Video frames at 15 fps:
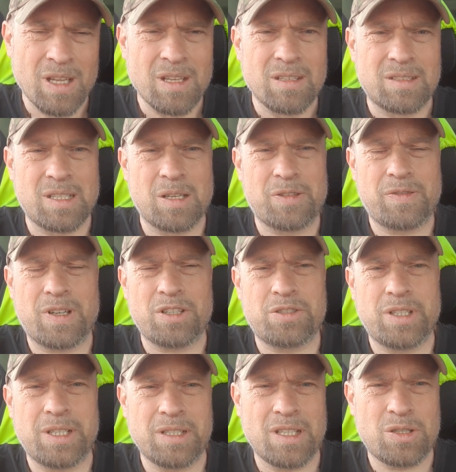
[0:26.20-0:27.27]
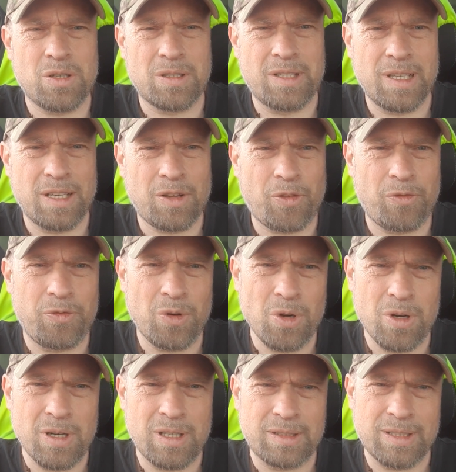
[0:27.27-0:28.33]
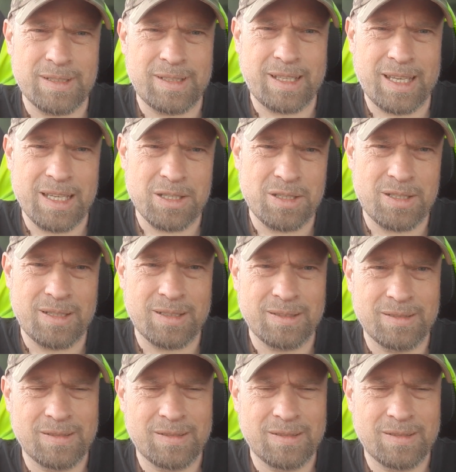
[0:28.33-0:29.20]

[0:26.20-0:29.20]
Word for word: Selbstverständlich hat jedes Volk das Recht,